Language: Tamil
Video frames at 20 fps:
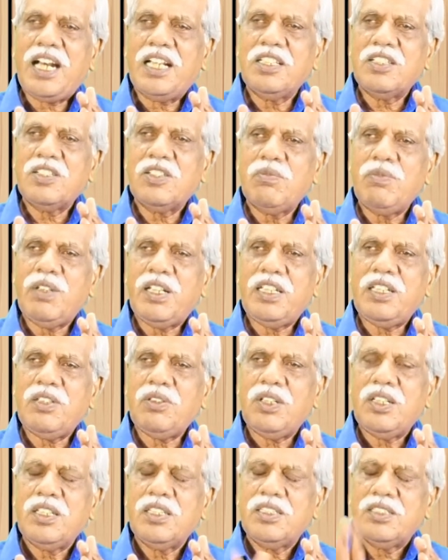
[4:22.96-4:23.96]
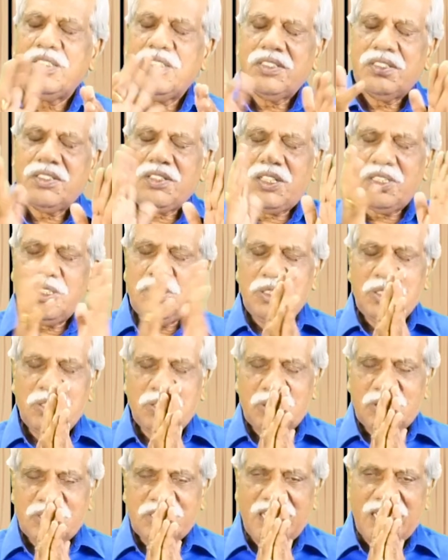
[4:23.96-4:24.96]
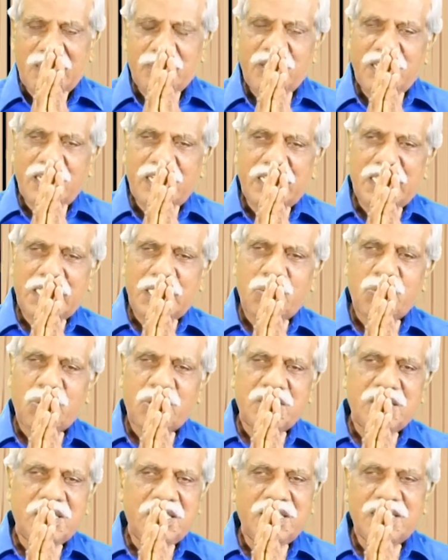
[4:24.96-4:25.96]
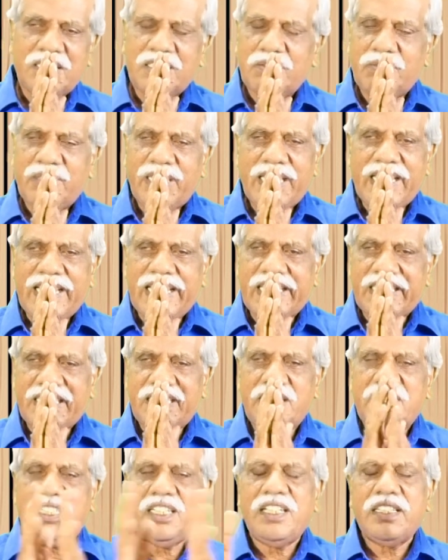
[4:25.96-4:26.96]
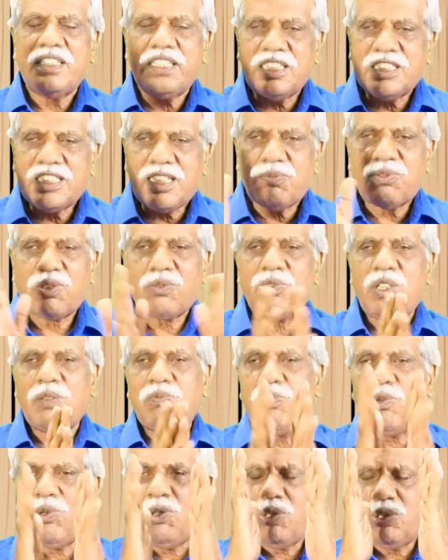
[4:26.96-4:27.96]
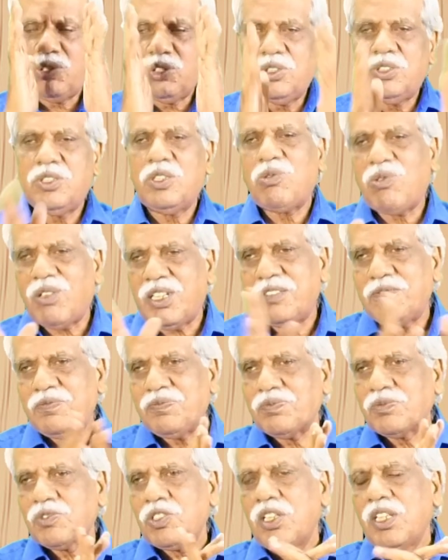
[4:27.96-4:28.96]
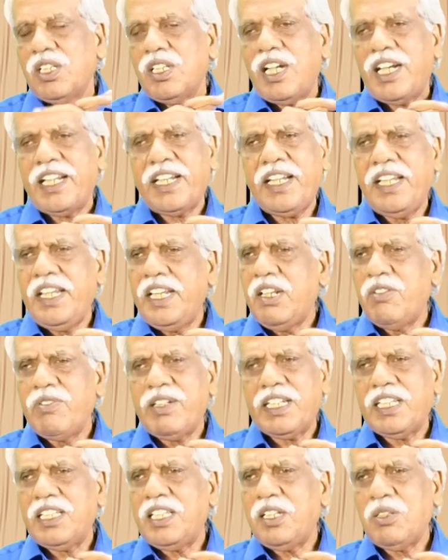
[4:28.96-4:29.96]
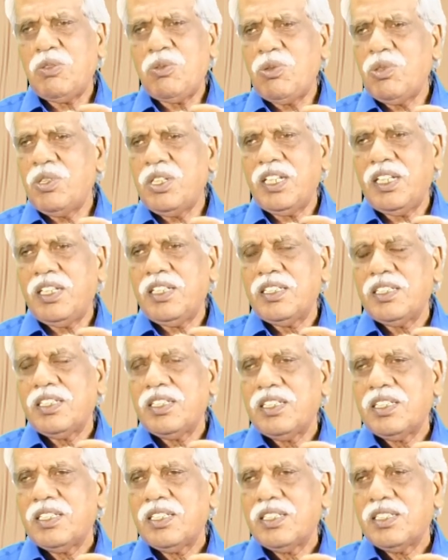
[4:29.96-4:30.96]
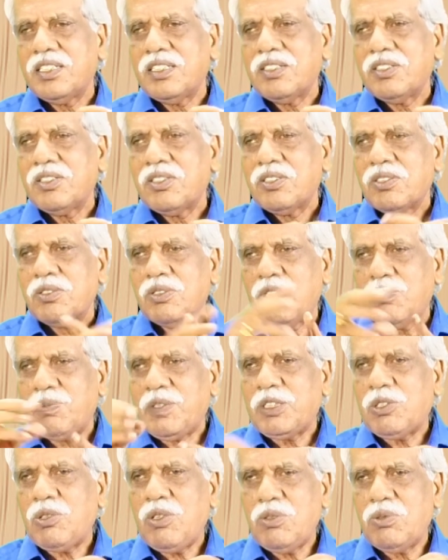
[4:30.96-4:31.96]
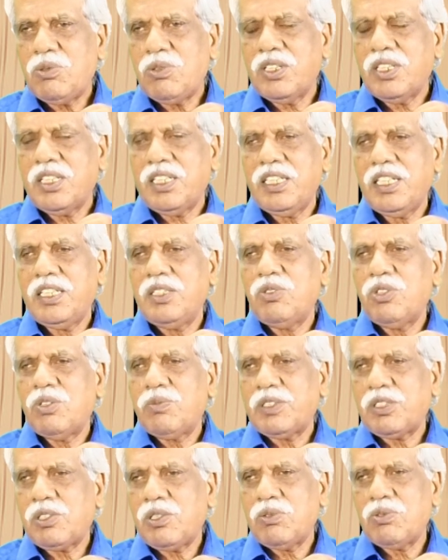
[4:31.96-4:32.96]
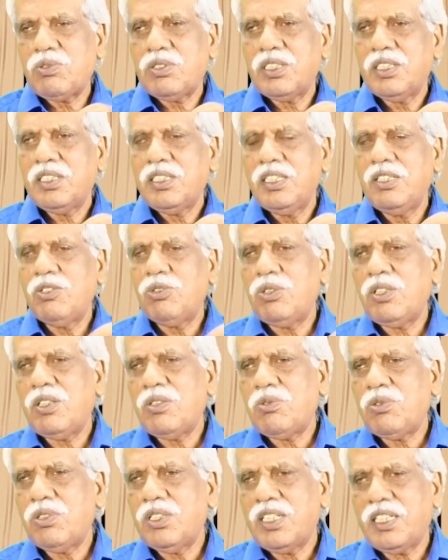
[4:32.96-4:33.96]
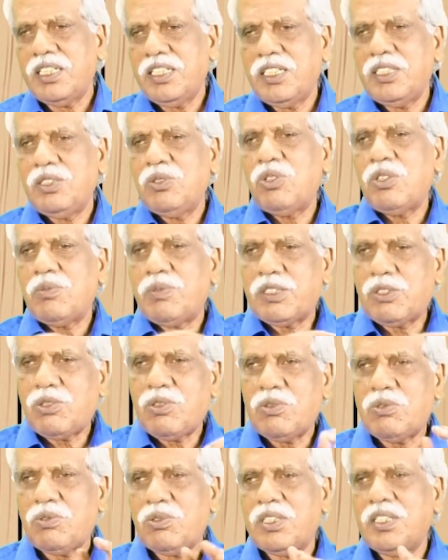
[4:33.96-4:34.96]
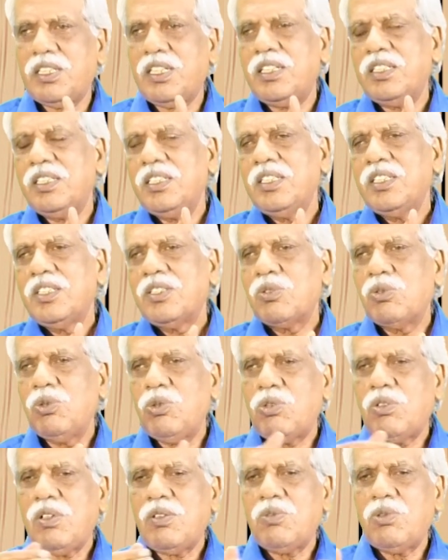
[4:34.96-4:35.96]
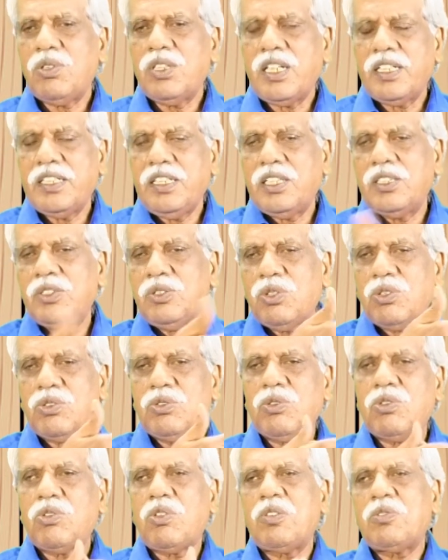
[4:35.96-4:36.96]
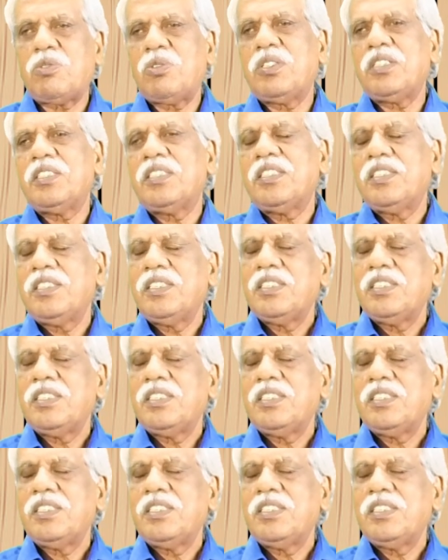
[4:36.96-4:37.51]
அதுக்கு மேலே ஐயோ சாமி ஆளை விடுங்க இன்றைக்கு மேலே அரை இட்லி என்னால் சாப்பிட முடியும் போதும்னு விடுவோம் ஆனால் நீங்கள் வேறு ஏதாவது கொடுங்க ஒரு பத்து ரூபா கொடுங்க ஐயா இன்னொரு பத்து ரூபா கொடுங்க இருபது ரூபா கொடுங்க ஐயா இன்னொரு பத்து ரூபா கொடுங்க ஐயா நூறுரூவா கொடுங்க ஐயா இன்னொரு நூறுரூவா கொடுங்க